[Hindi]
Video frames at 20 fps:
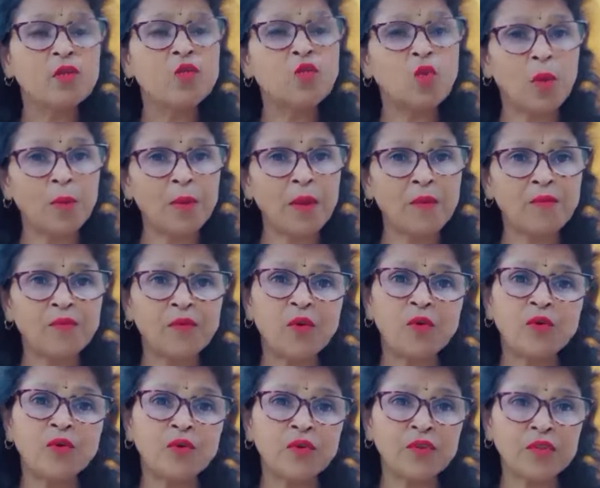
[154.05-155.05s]
तो भी आप
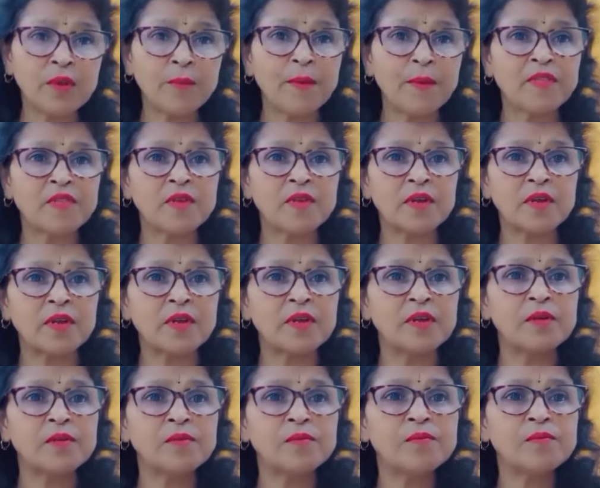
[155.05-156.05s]
फ्रॉड होने से बच
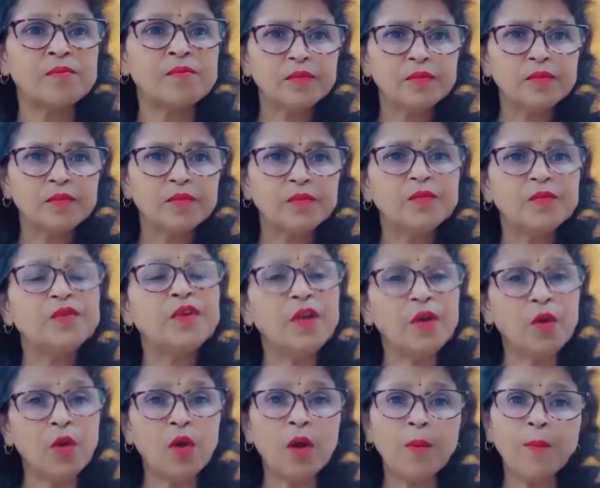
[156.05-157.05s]
सकेंगे ये
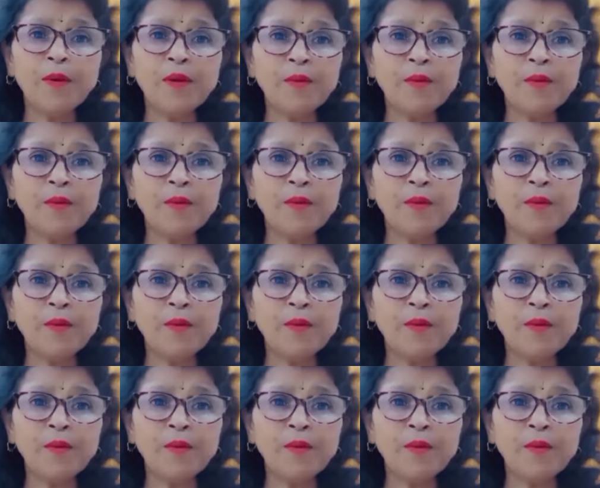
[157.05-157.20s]
लोग अपनी